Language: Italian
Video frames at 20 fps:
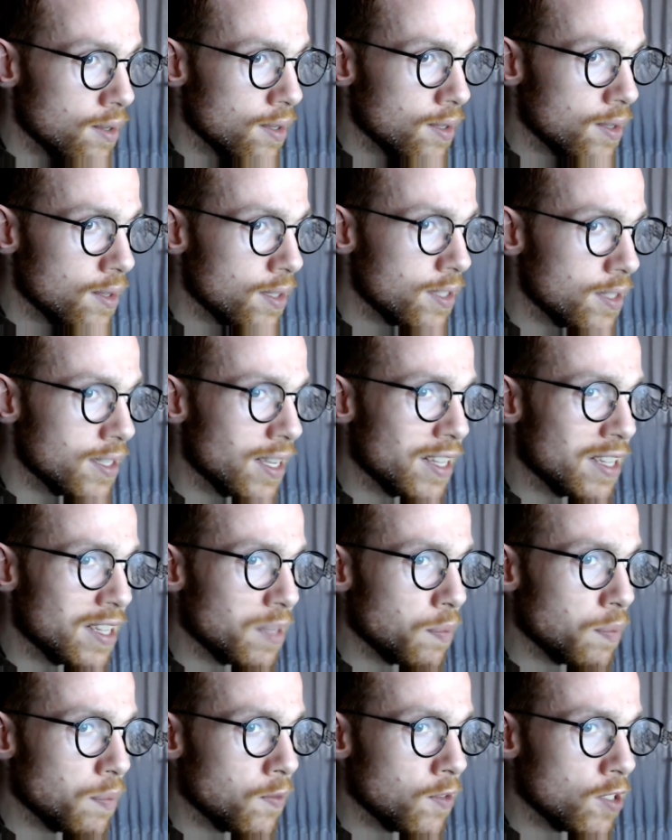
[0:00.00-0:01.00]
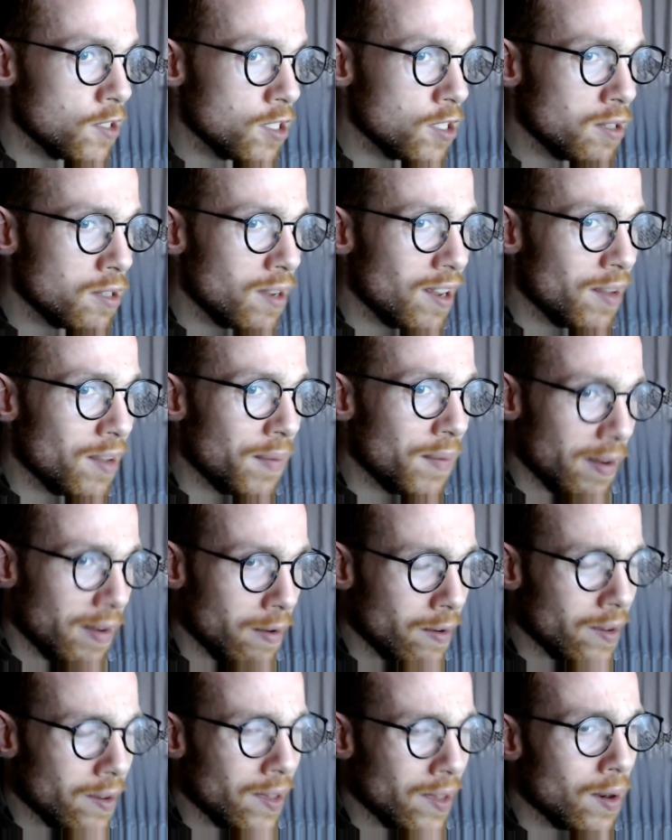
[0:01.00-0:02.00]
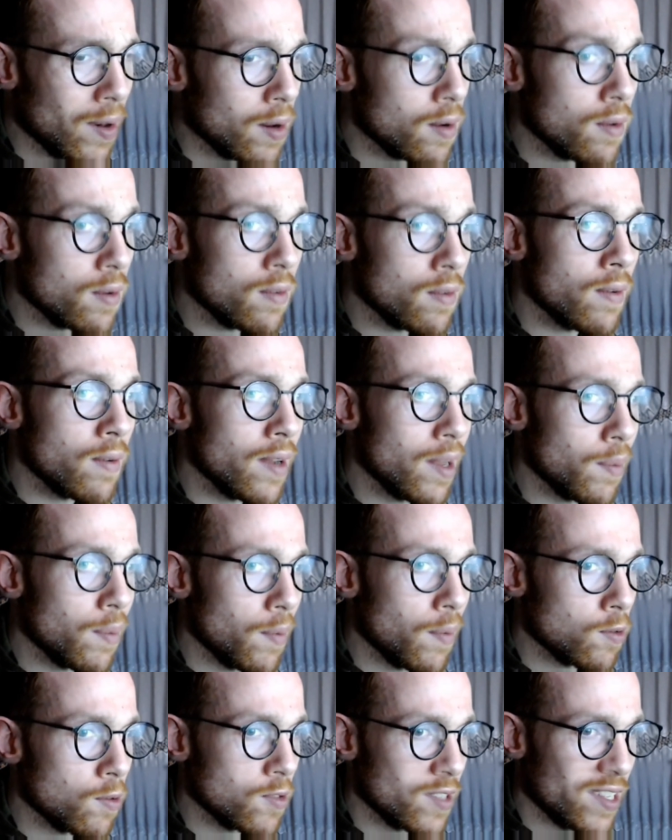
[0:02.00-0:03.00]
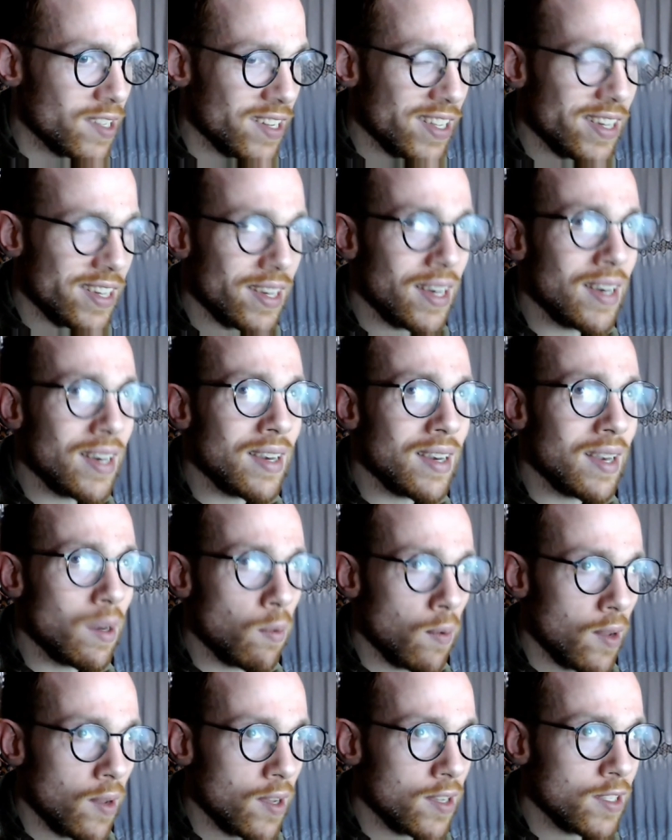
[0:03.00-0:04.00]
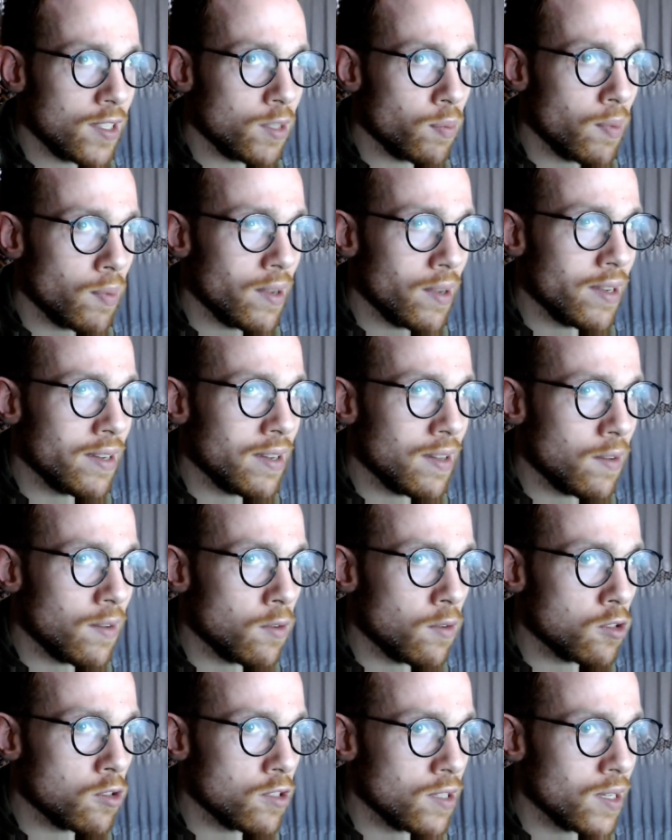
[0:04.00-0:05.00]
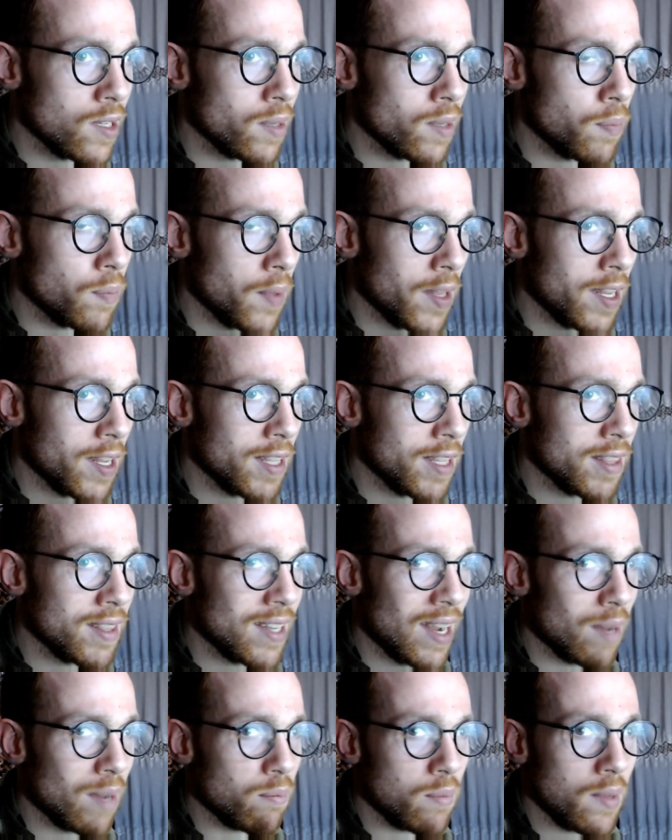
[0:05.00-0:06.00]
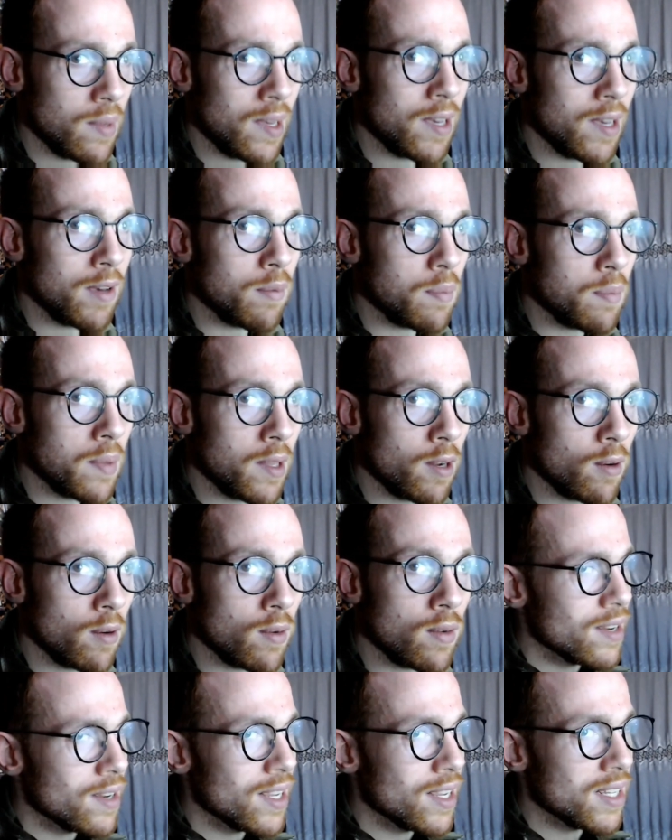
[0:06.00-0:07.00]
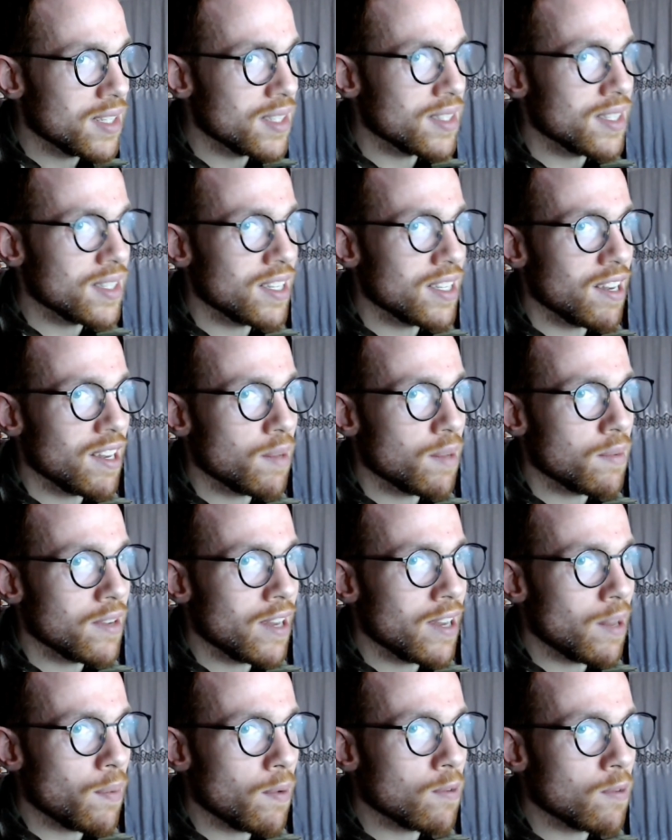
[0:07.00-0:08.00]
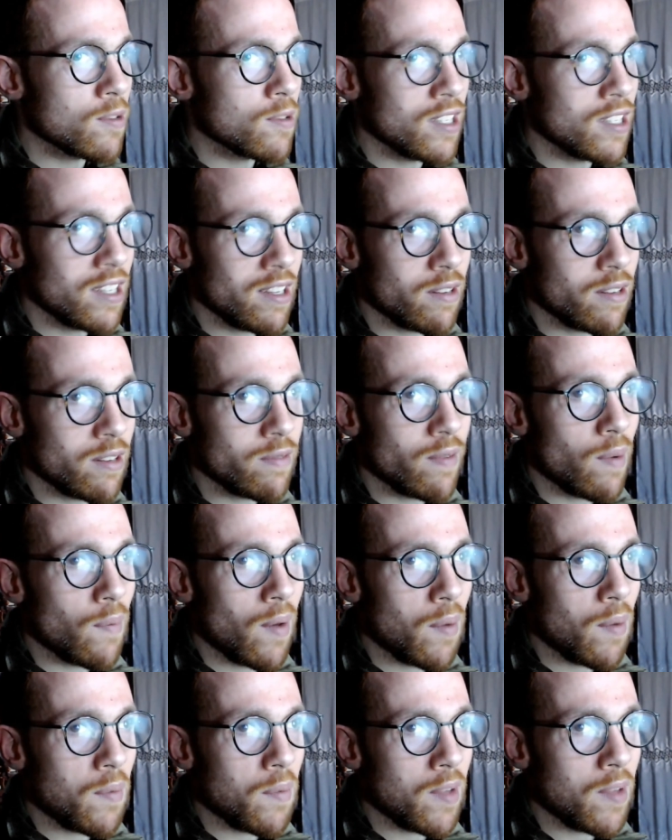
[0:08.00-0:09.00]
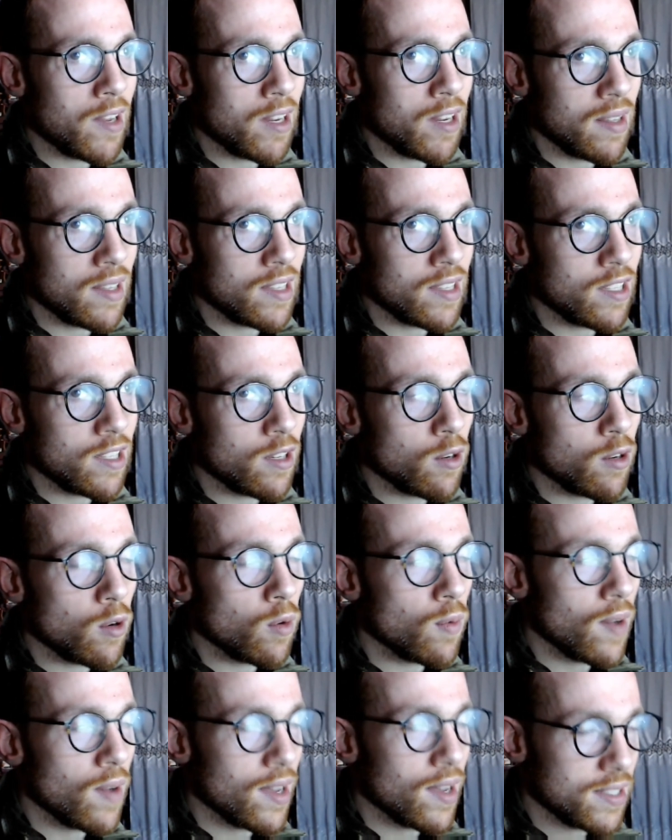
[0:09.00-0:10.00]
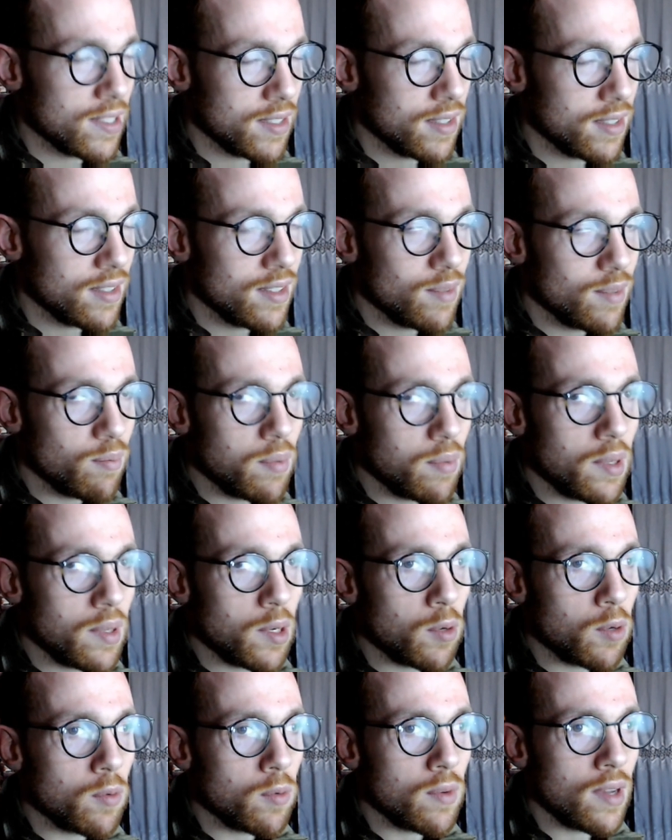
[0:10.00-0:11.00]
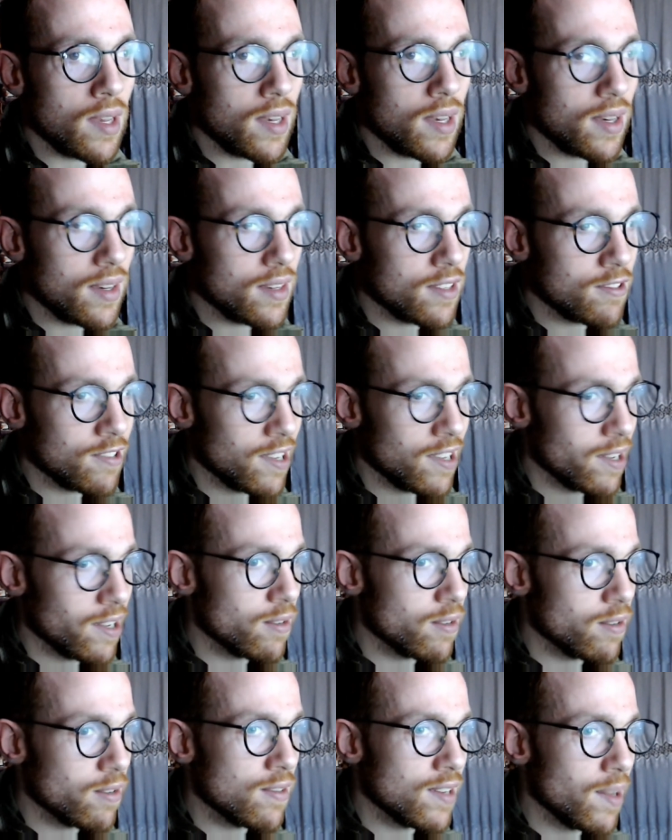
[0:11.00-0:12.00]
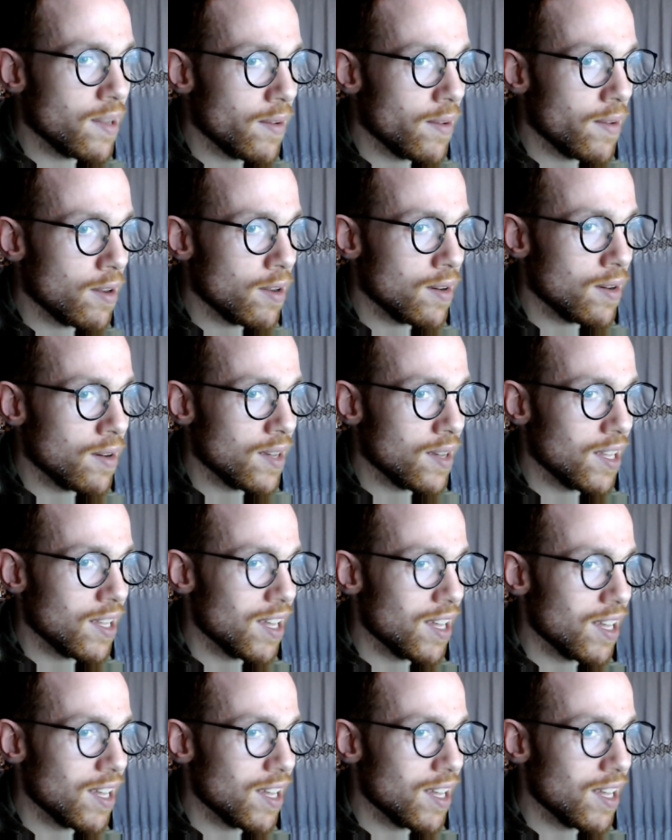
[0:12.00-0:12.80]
Ti senti più vicino alla Manoia o alla Pausini. Anche qui, splendida voce per entrambe, però nei testi della Pausini non va mai bene niente, o quasi, per cui scelgo la Manoia.